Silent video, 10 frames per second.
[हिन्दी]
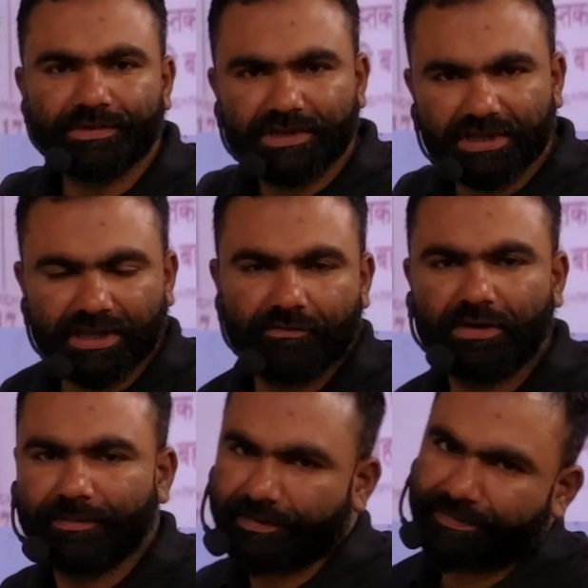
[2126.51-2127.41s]
ठीक है
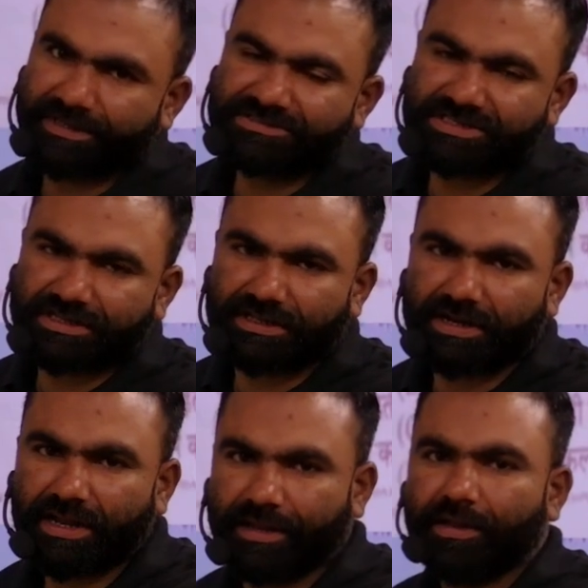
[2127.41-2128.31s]
वहां पे मेज से
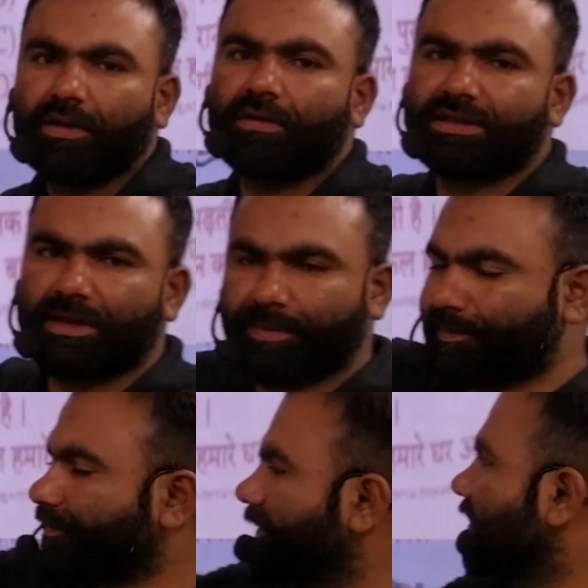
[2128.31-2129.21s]
गिरा है और यहाँ पे पेड़